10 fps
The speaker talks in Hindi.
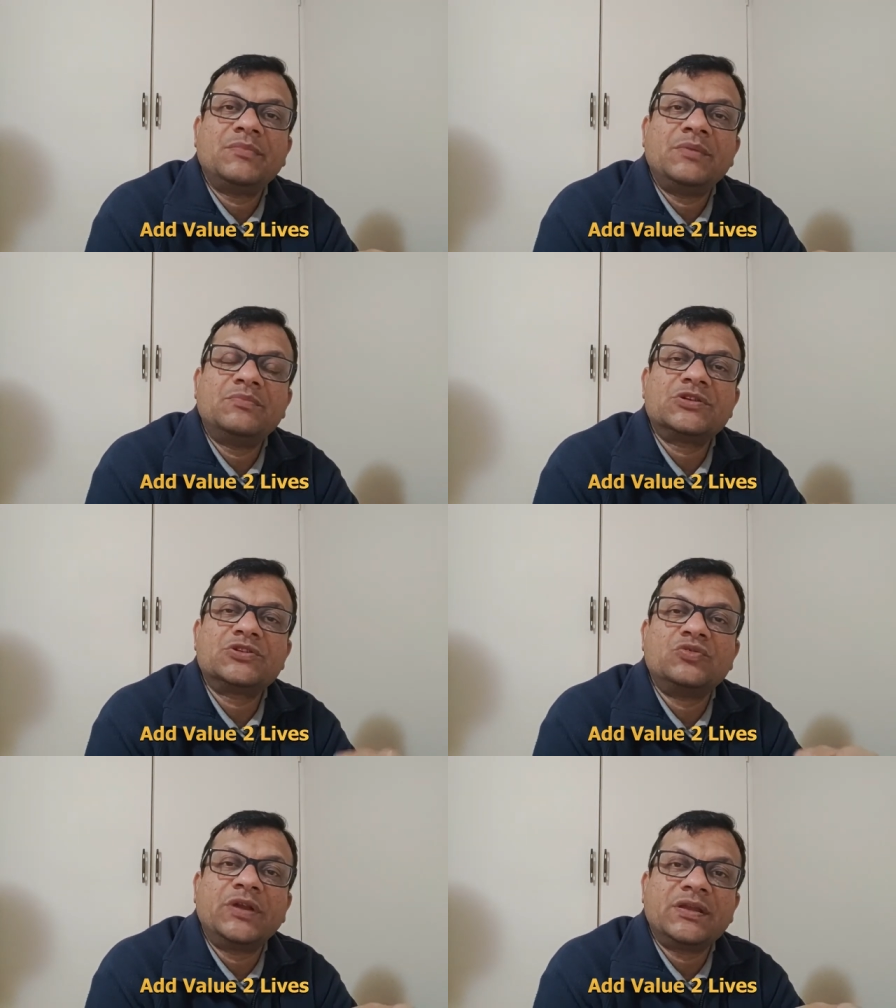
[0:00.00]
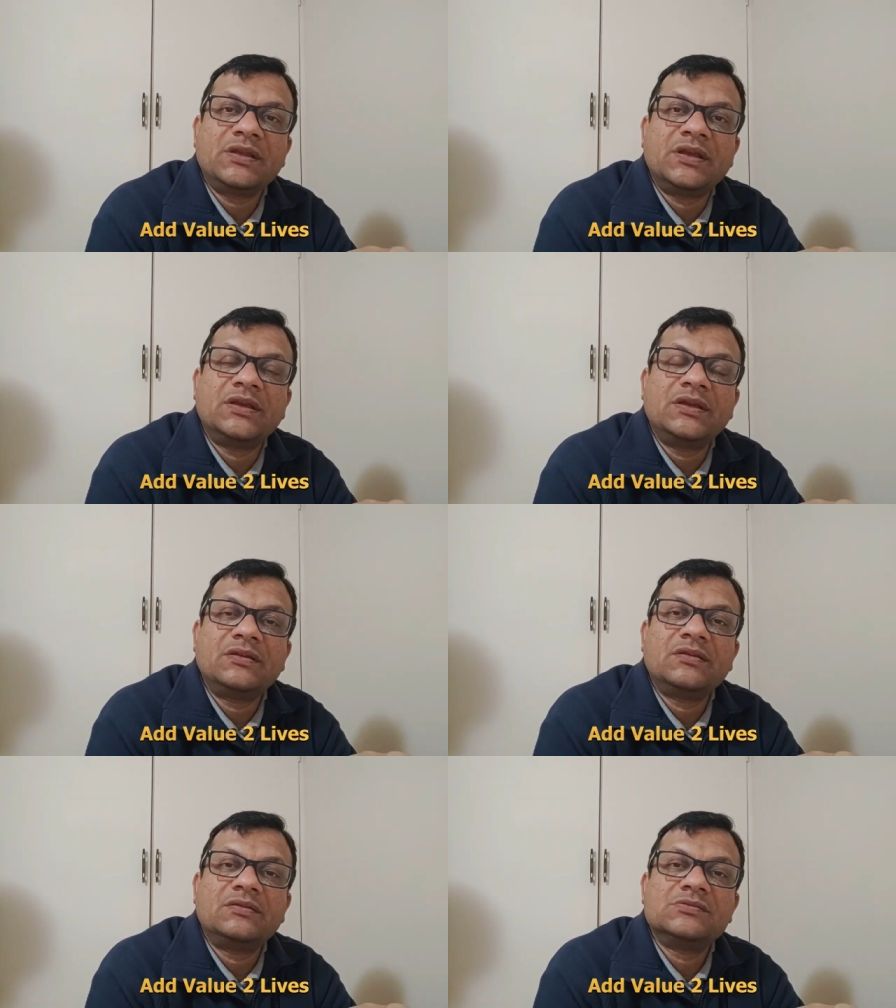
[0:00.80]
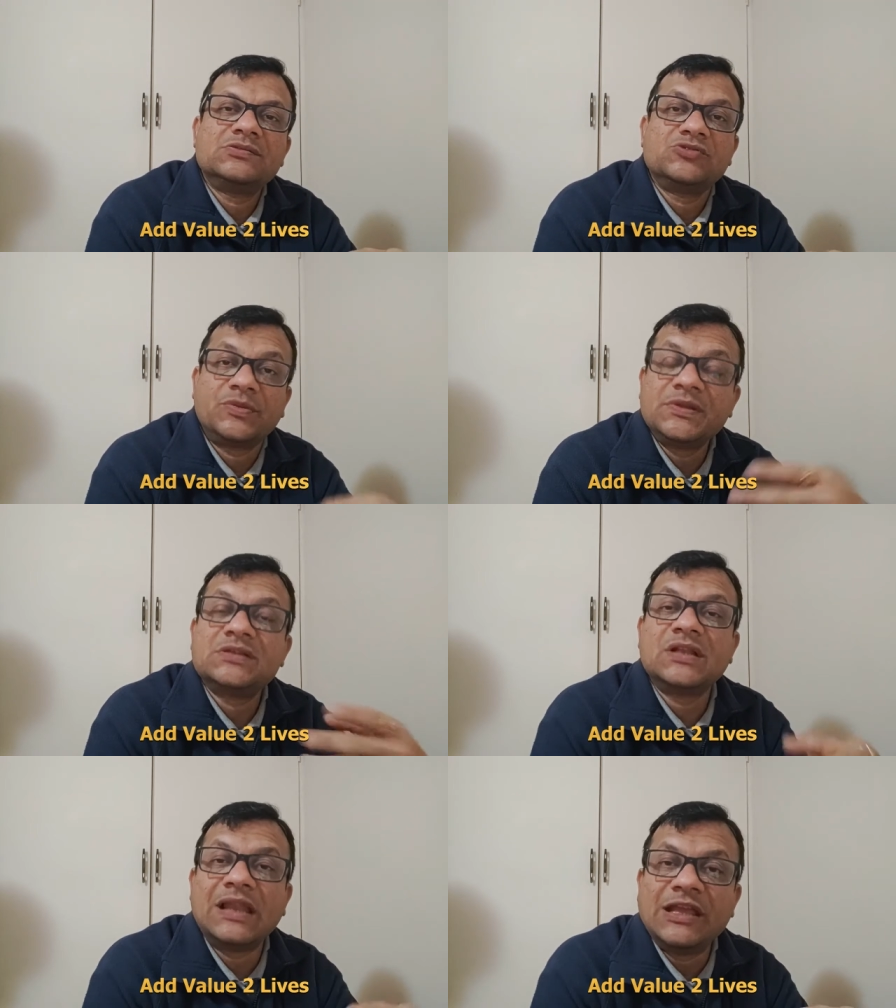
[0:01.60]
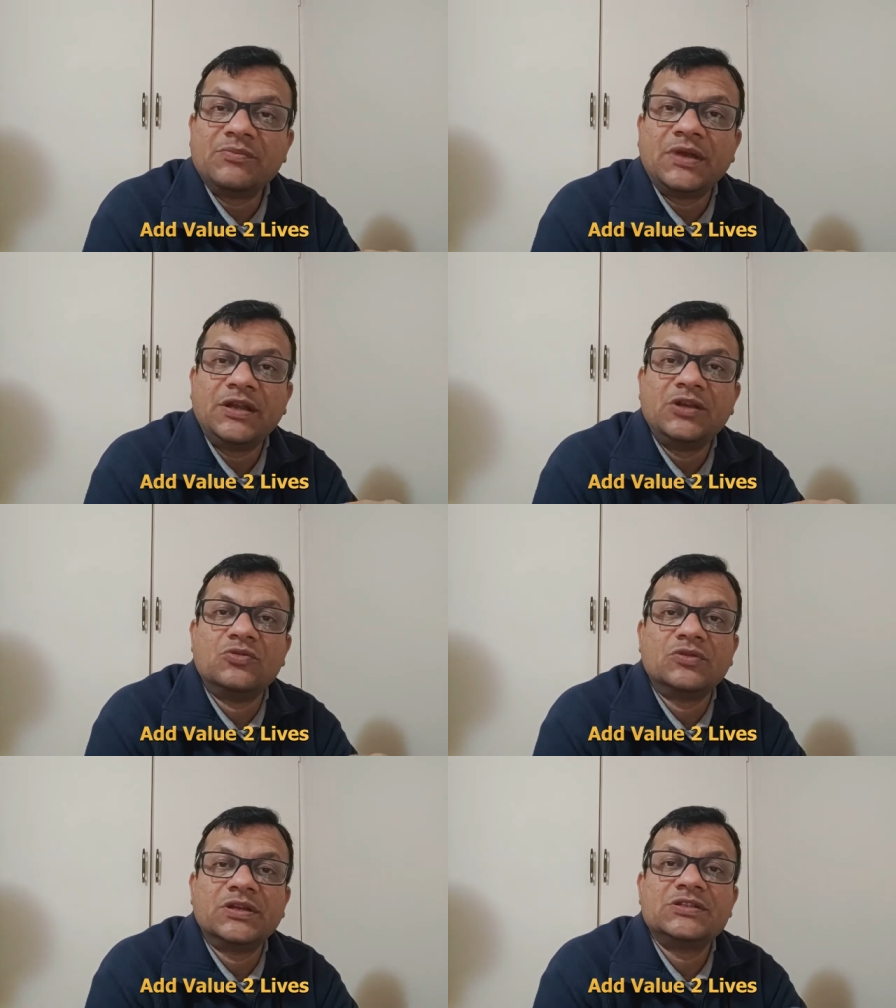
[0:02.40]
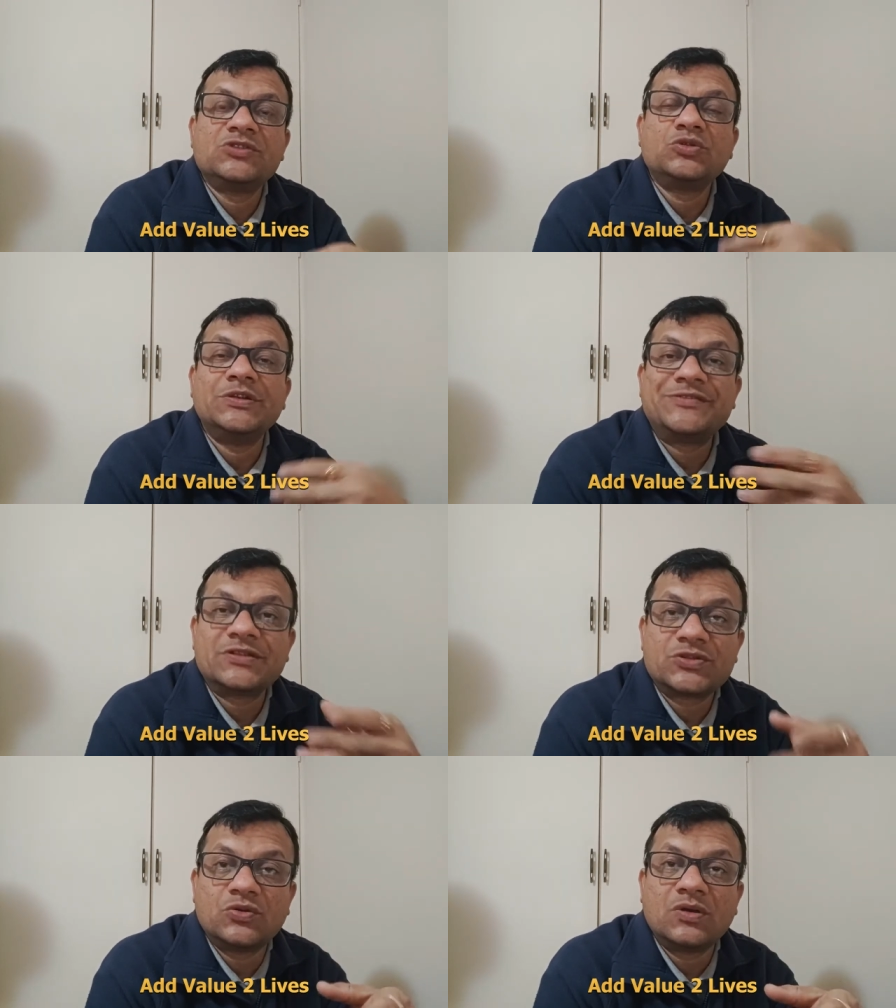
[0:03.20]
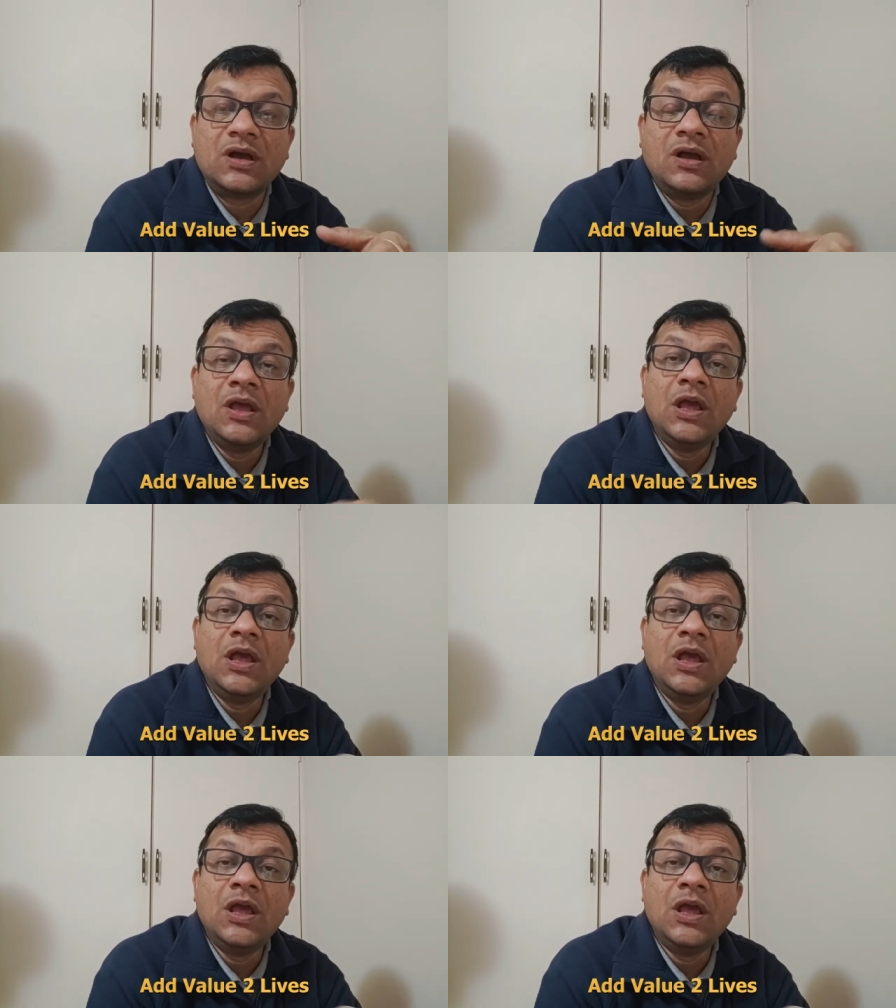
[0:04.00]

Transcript: मेंबर्स ढूंढेंगे जो अपने जैसे लाइक माइंडेड होंगे जिनको इंटरेस्ट होगा